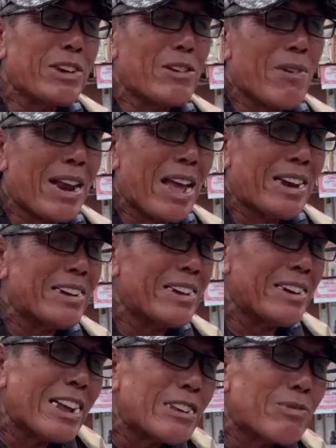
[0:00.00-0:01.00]
bagaimana
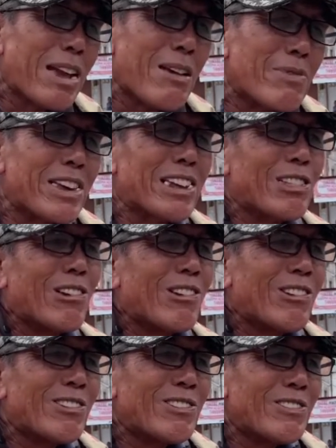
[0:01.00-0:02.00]
nasib kami gitu loh